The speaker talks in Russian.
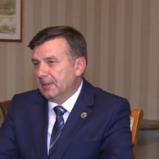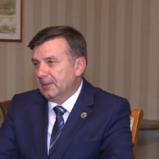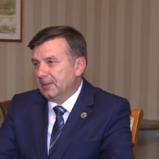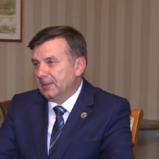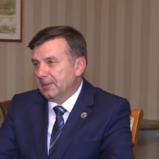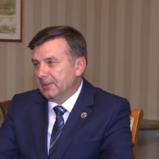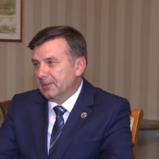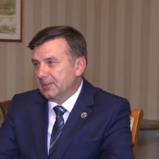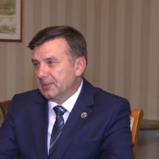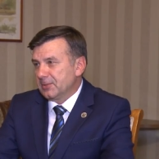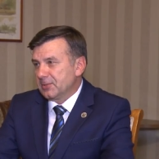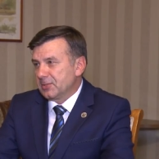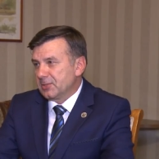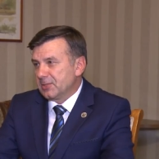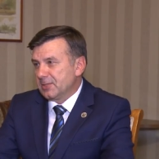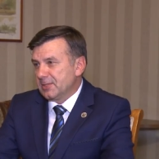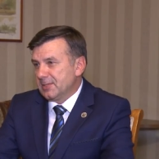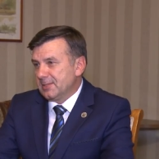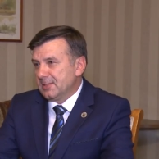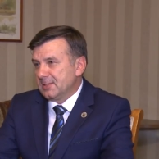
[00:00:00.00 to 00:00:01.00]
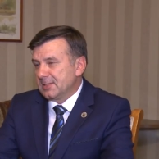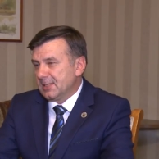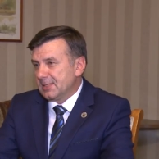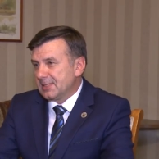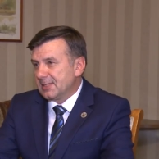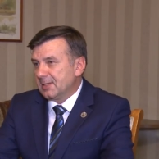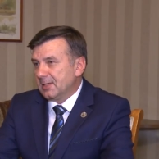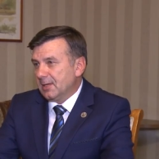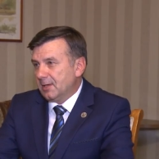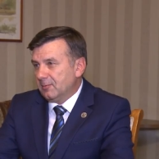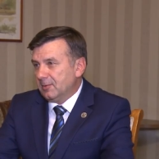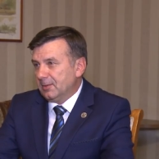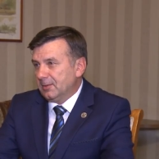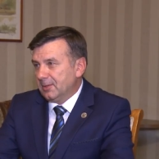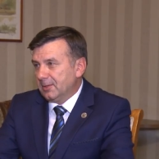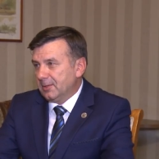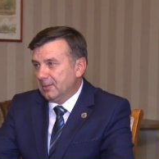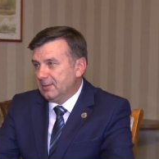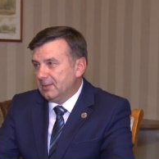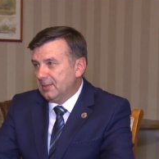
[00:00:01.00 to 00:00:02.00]
Э, жизнь
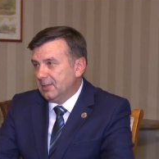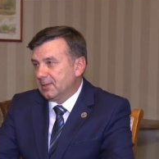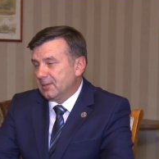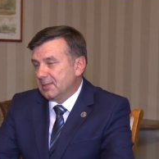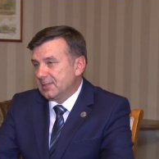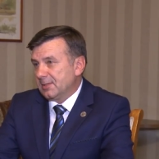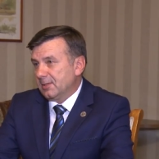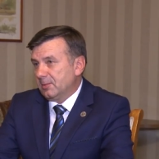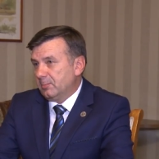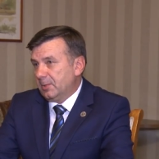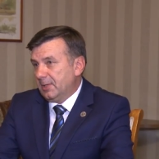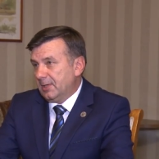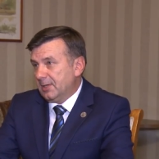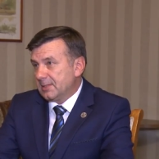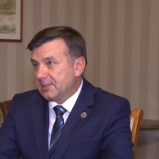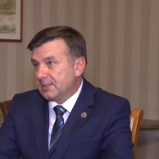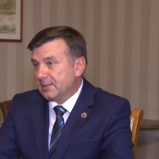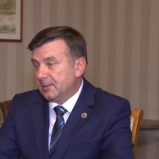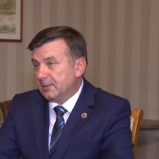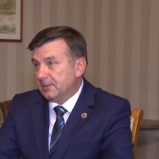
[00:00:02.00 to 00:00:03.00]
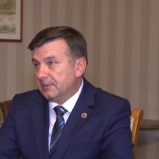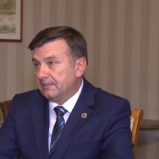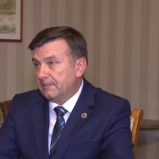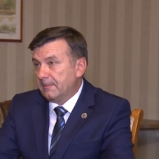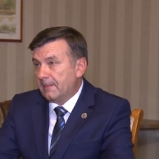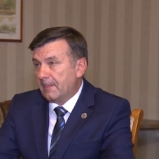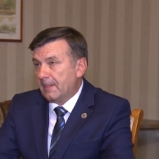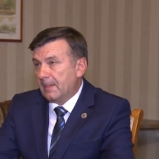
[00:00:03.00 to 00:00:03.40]
заставила не расслабляться.